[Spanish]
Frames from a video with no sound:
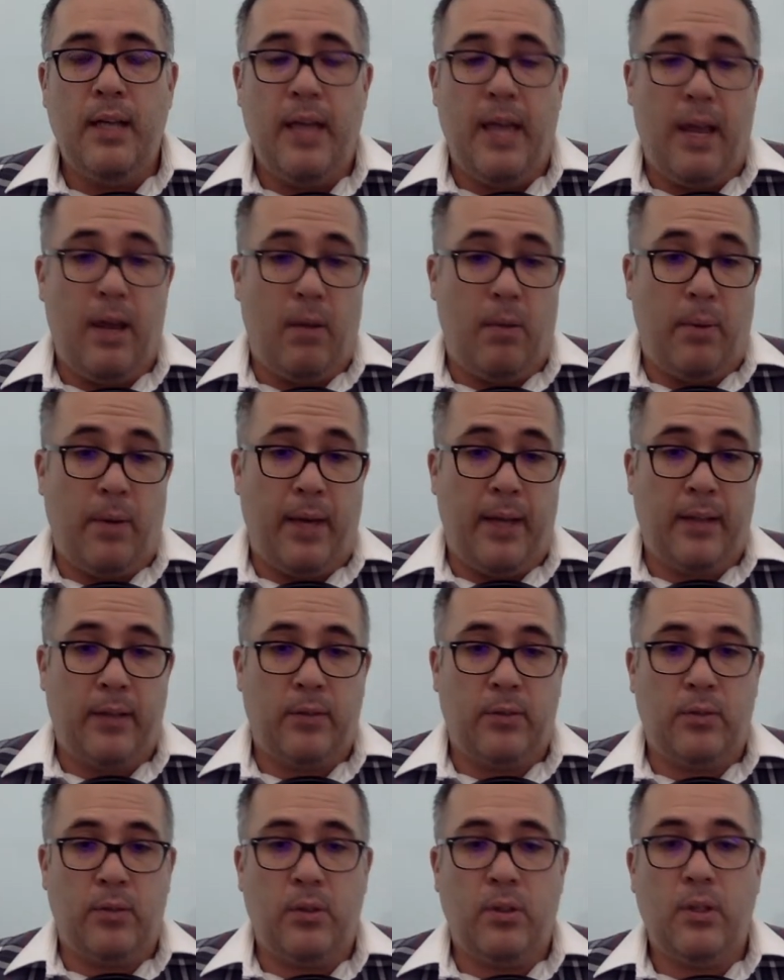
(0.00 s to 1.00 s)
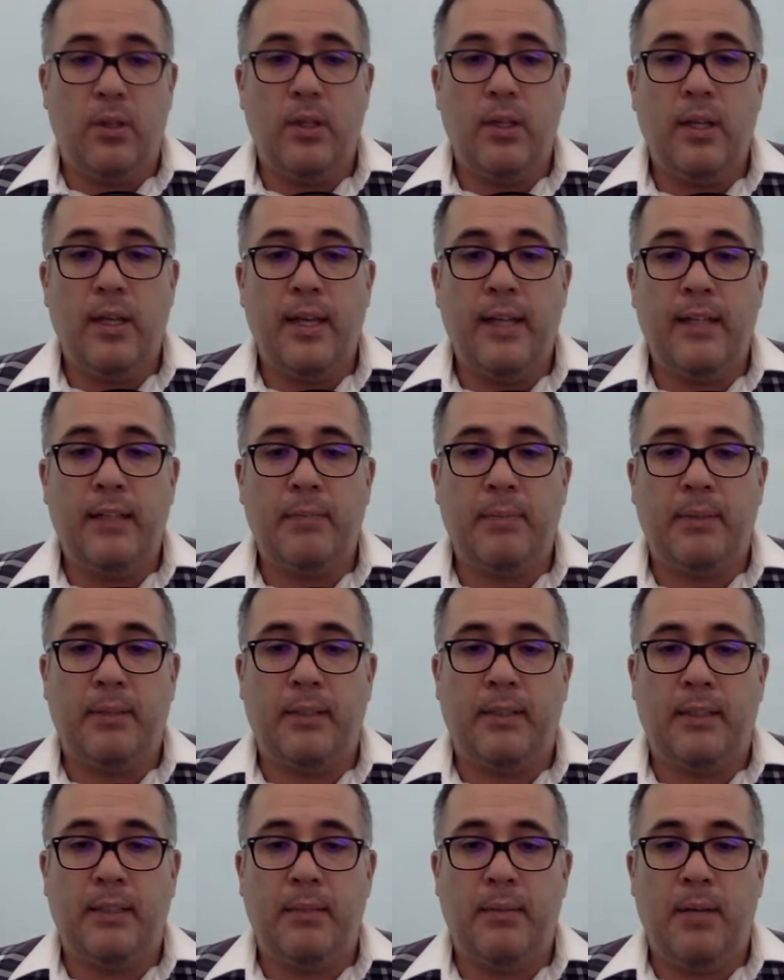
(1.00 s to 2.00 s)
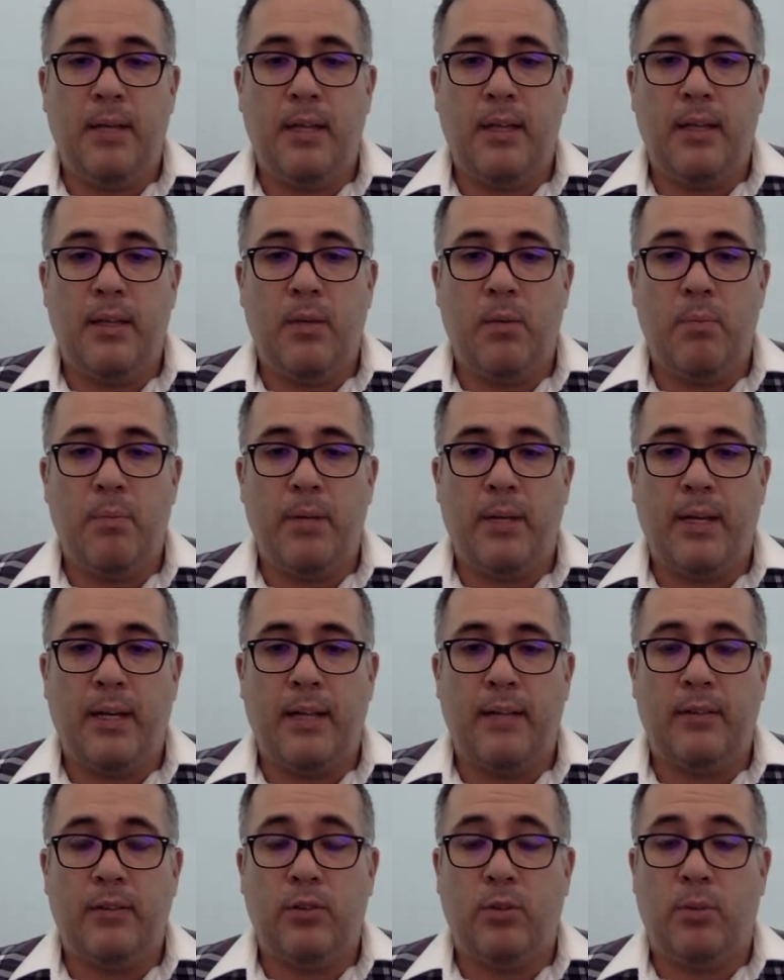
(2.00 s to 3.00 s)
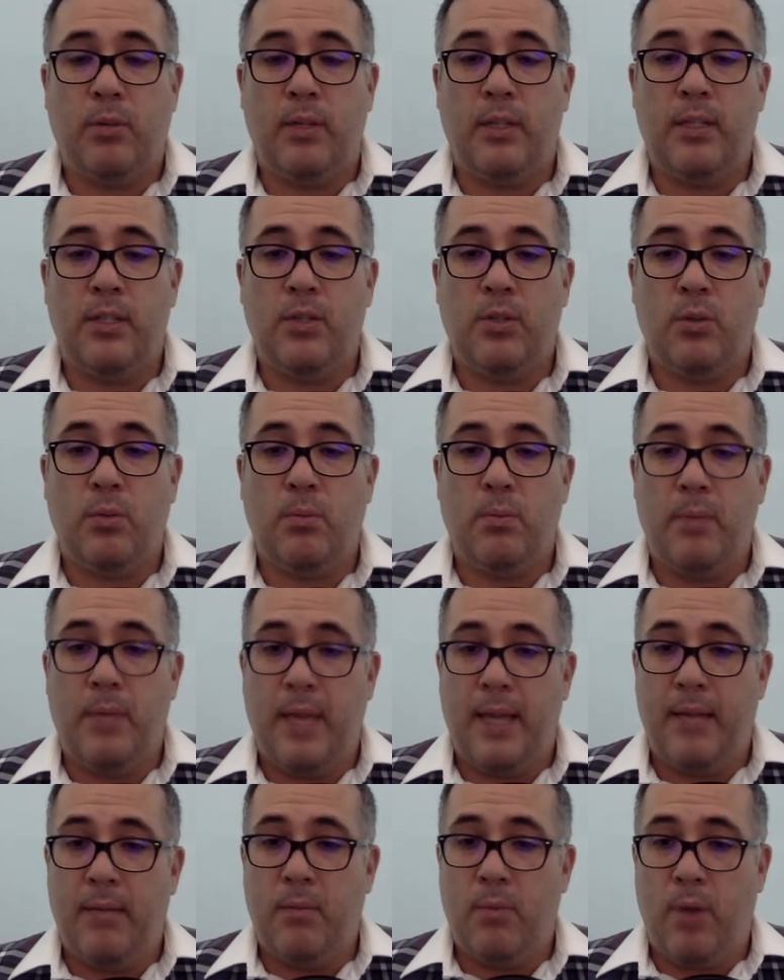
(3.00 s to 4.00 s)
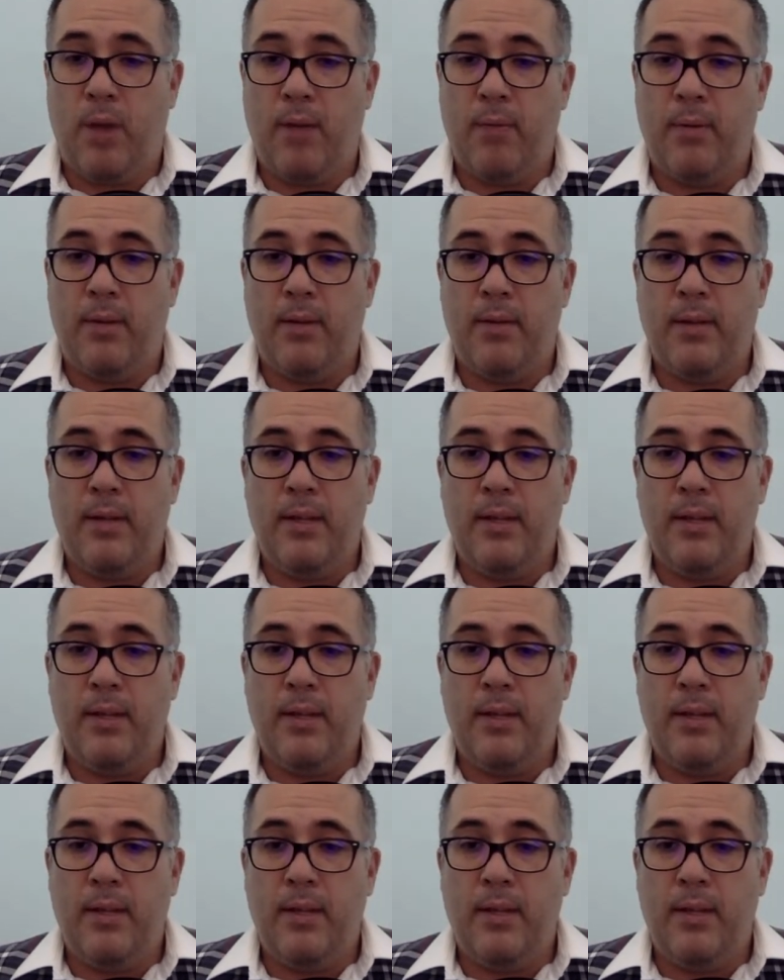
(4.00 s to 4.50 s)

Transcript: El objeto es la expectativa de un percance sobre dicho bien mueble.